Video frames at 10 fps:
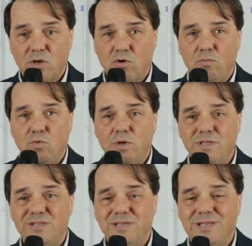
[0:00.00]
la
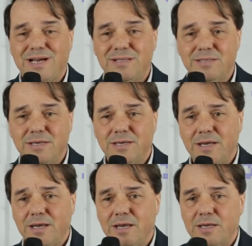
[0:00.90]
community
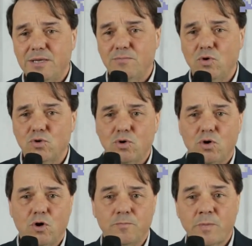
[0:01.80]
didattica anche in
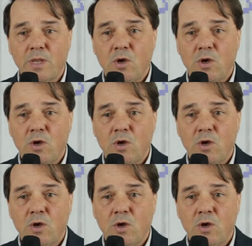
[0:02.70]
modo